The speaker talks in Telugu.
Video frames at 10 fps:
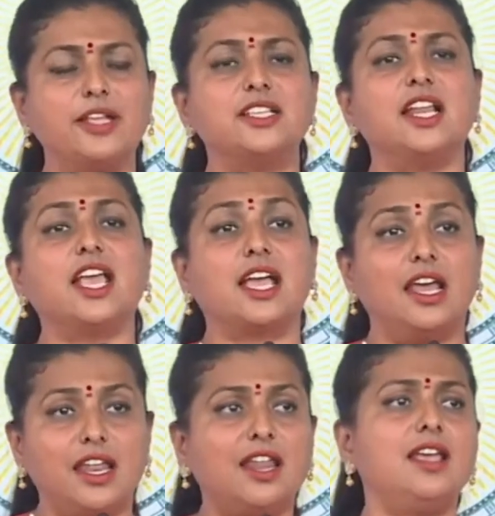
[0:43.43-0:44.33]
ప్రజలకి
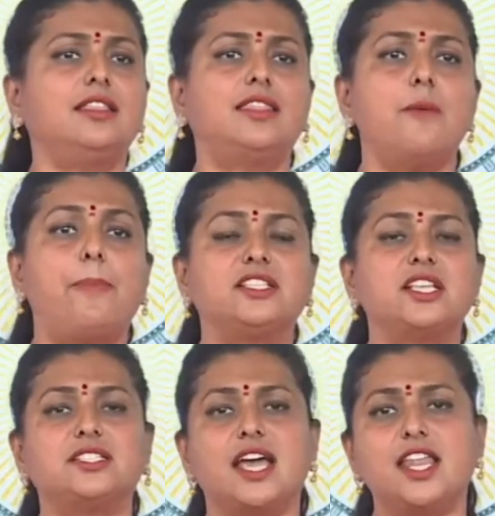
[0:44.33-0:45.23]
కలరింగ్ ఇద్దాం
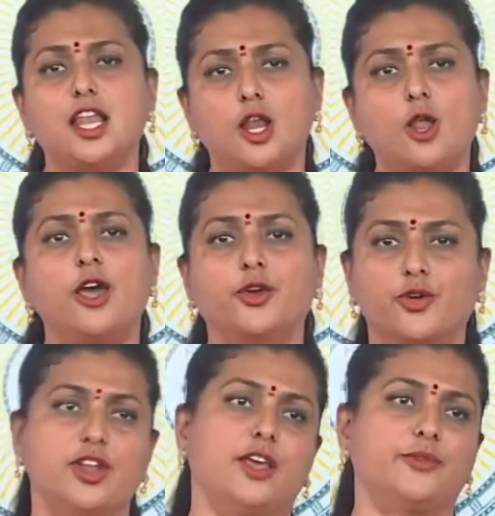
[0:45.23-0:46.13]
పచ్చ ఛానళ్ళల్లో
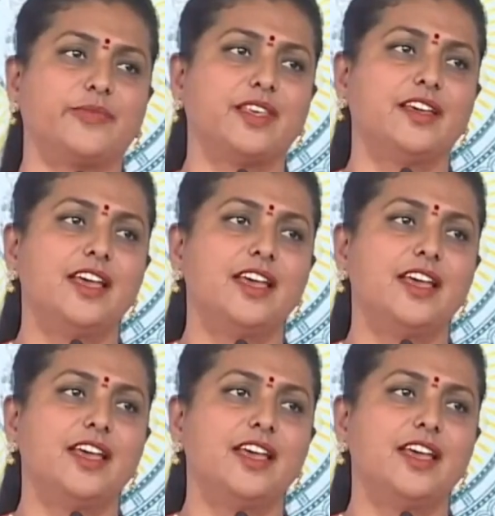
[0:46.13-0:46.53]
అనుకున్నారు